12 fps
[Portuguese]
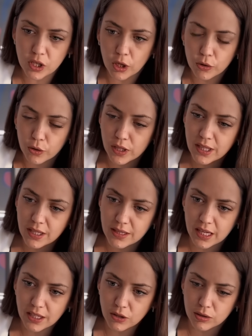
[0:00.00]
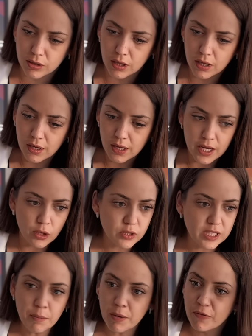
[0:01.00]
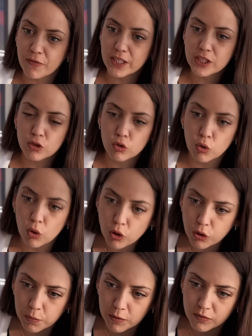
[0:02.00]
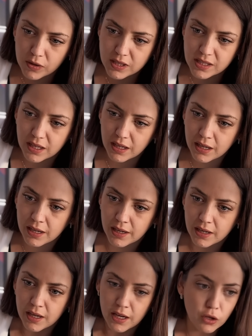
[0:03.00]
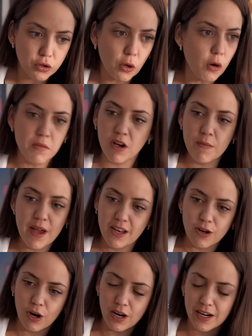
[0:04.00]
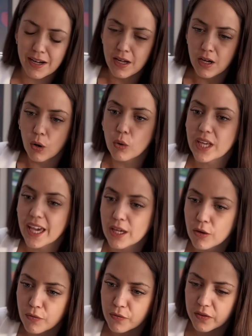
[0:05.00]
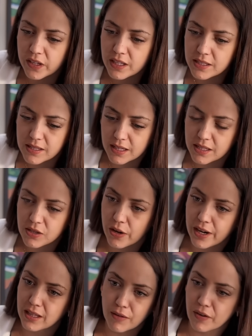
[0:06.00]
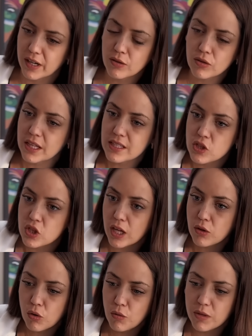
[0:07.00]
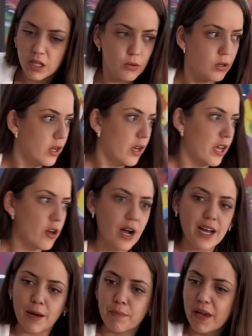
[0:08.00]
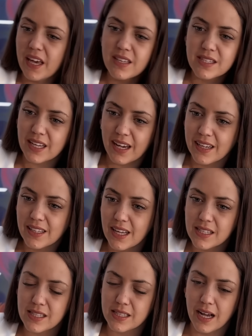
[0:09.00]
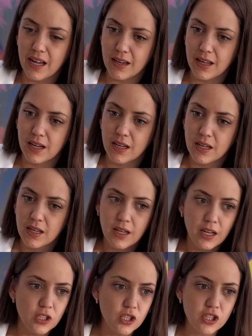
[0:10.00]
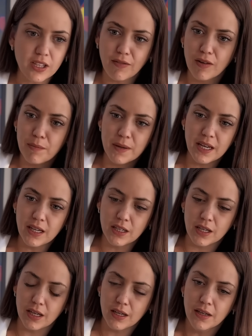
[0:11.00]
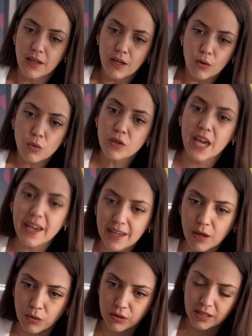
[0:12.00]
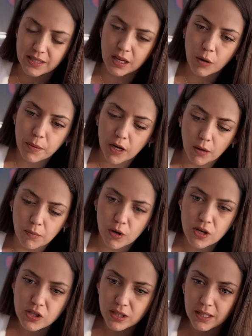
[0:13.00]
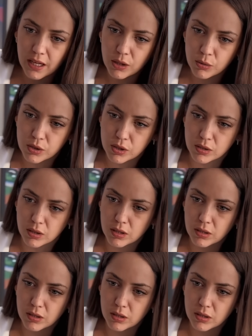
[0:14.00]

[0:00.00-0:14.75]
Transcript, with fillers: eu não tô entendendo. Eu sempre fiz tudo por você. Eu dou o meu melhor. O que é que eu fiz que a senhora tá falando desse jeito comigo? Eu acabei de sair da sala. A gente tava bem. O que que aconteceu, pelo amor de Deus? O que